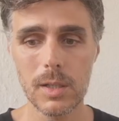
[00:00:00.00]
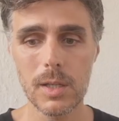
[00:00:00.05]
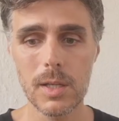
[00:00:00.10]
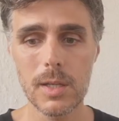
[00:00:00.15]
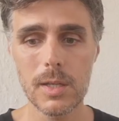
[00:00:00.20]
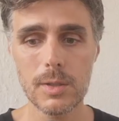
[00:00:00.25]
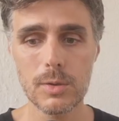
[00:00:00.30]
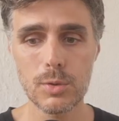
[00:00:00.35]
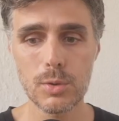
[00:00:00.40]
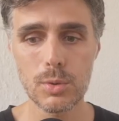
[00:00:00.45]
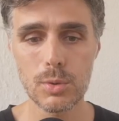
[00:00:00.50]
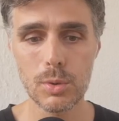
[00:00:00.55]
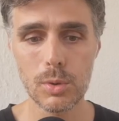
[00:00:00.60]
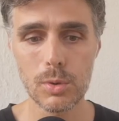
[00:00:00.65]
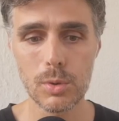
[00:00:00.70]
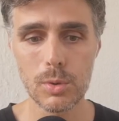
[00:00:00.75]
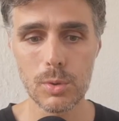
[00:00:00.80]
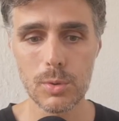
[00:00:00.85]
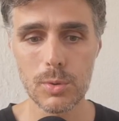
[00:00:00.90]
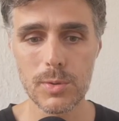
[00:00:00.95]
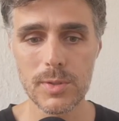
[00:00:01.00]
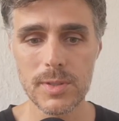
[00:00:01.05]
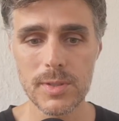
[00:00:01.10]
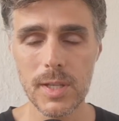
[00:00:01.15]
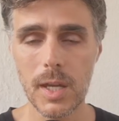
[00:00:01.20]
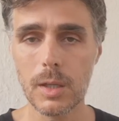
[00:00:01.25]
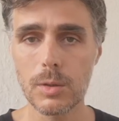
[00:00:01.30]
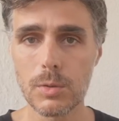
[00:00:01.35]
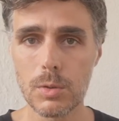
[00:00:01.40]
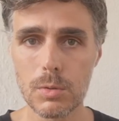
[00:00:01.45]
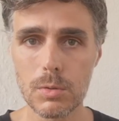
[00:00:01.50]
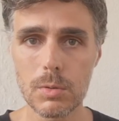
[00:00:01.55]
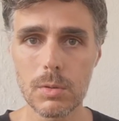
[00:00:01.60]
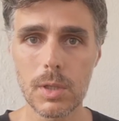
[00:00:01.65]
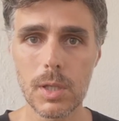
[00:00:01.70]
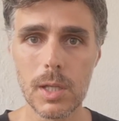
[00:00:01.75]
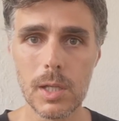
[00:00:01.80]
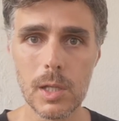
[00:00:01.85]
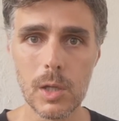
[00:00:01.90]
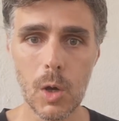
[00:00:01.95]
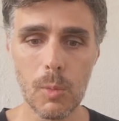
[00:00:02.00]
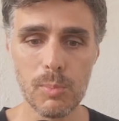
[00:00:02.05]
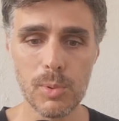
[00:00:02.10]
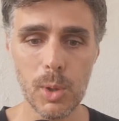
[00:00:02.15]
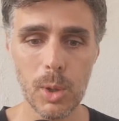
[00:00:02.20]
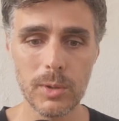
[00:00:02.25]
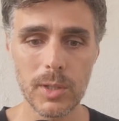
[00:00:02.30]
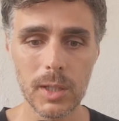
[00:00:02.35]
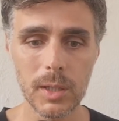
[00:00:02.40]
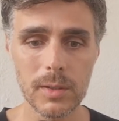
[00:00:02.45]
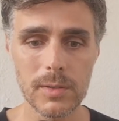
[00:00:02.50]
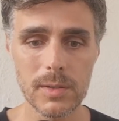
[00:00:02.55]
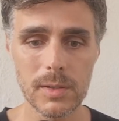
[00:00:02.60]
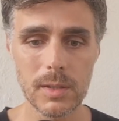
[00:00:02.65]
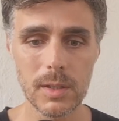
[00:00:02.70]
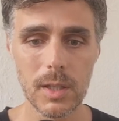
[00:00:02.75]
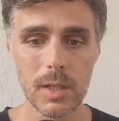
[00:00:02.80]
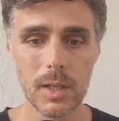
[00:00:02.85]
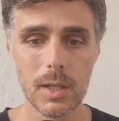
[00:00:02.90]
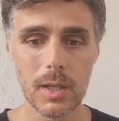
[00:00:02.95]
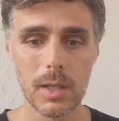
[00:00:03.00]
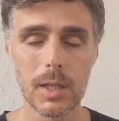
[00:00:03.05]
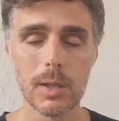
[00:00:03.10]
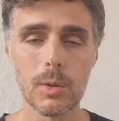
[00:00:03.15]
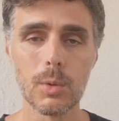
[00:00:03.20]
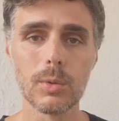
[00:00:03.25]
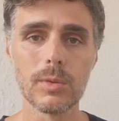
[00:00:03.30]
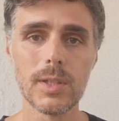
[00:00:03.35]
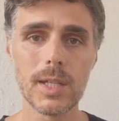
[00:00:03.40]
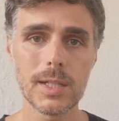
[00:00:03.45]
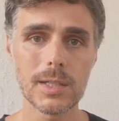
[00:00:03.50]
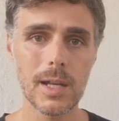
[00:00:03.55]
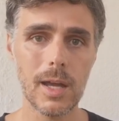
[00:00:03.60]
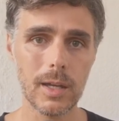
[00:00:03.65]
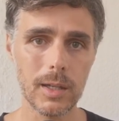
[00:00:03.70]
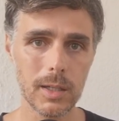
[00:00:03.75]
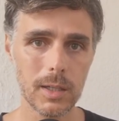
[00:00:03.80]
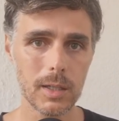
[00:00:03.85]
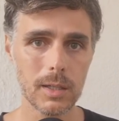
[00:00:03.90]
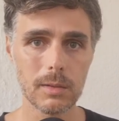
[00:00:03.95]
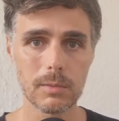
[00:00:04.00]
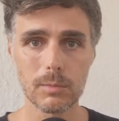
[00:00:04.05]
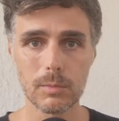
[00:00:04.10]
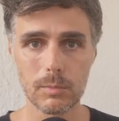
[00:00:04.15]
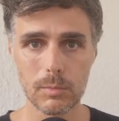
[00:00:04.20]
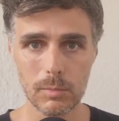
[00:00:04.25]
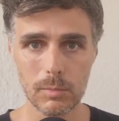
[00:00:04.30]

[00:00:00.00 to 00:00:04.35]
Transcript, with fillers: et sur le sérieux et l'ampleur des risques, et ont déclaré